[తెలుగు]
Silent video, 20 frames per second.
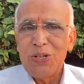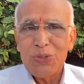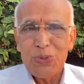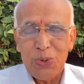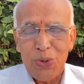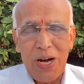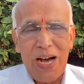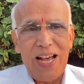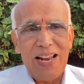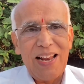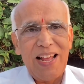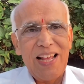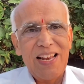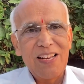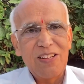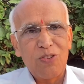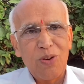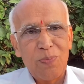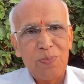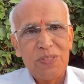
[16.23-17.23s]
సో ఆ నాన్న
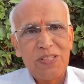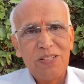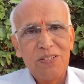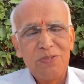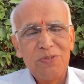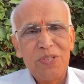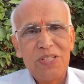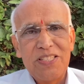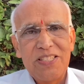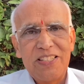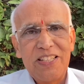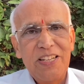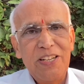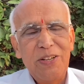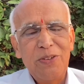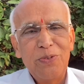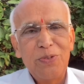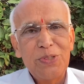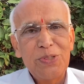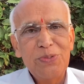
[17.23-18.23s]
గొప్పతనం గురించి
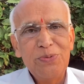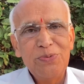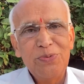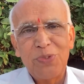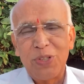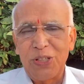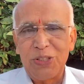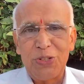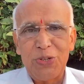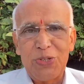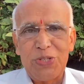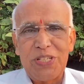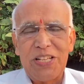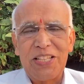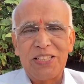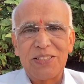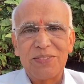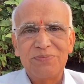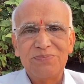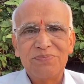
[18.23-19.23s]
తెలియడం కోసం ఒక
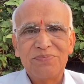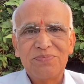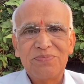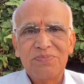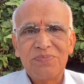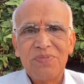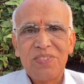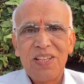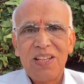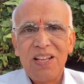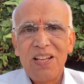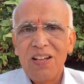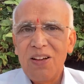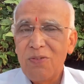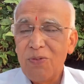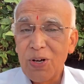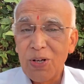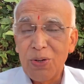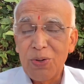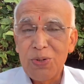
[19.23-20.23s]
దృష్టాంతం
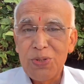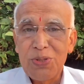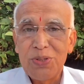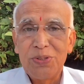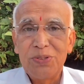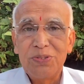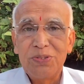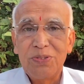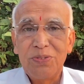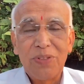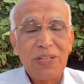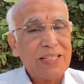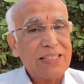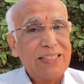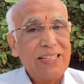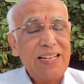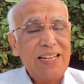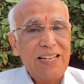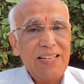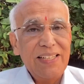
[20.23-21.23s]
ఒకరోజు ఒక
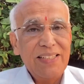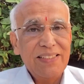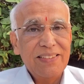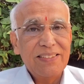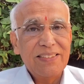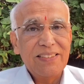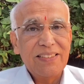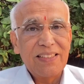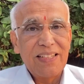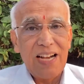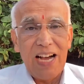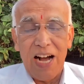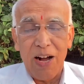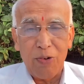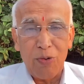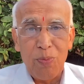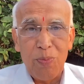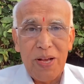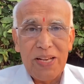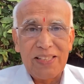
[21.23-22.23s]
తండ్రి ఆ
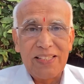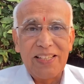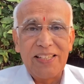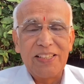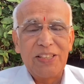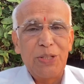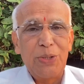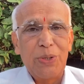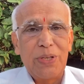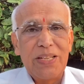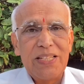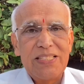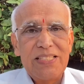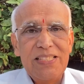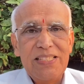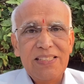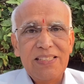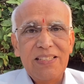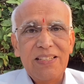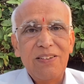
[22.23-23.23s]
కుమార్తె ఇద్దరూ కలిసి
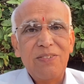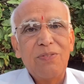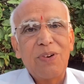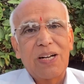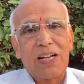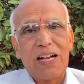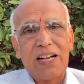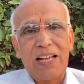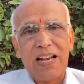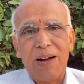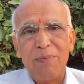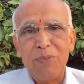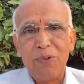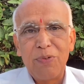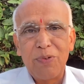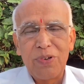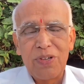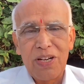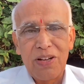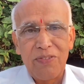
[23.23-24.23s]
ఒక గ్రామం
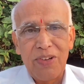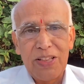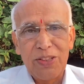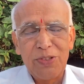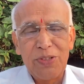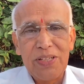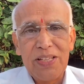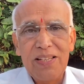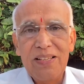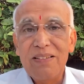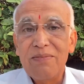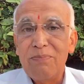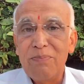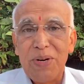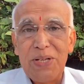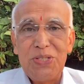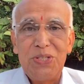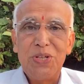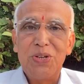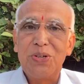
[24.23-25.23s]
గుండా వెళ్తుంటే
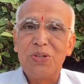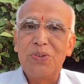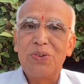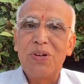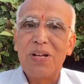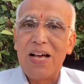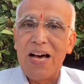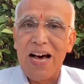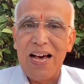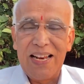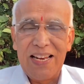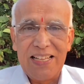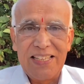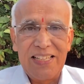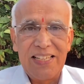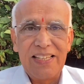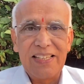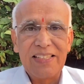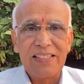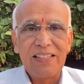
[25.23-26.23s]
మధ్యలో ఆ
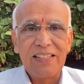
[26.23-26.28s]
నది